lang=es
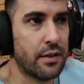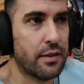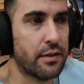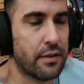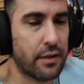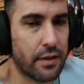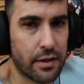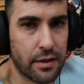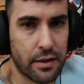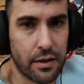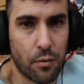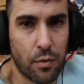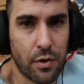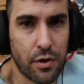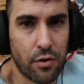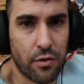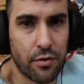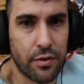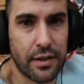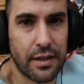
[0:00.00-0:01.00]
eh, de
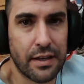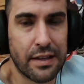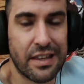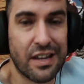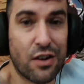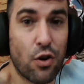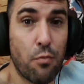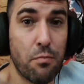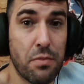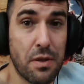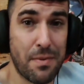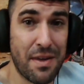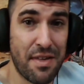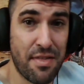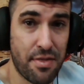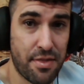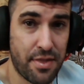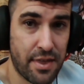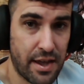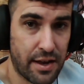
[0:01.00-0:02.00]
bueno, de,
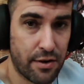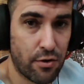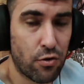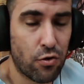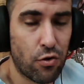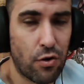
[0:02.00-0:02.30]
convivencia, ¿no?